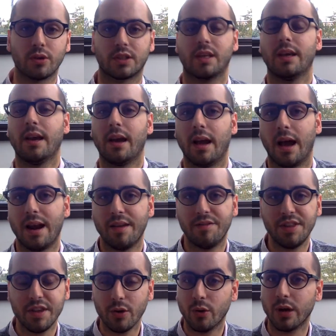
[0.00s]
ce qui est à la
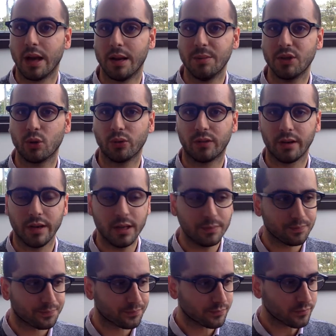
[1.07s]
vidéo et à l'émission de
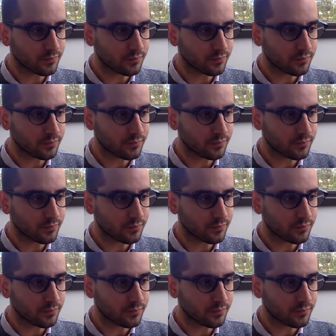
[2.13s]
télé.